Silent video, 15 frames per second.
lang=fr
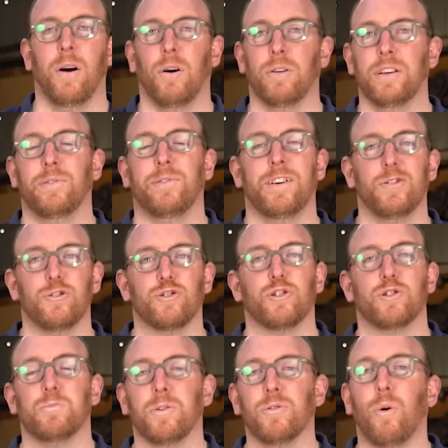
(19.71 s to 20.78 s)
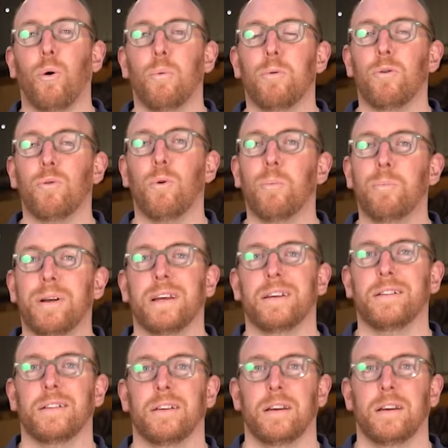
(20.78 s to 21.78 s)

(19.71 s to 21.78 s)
En effet, le changement de robot complet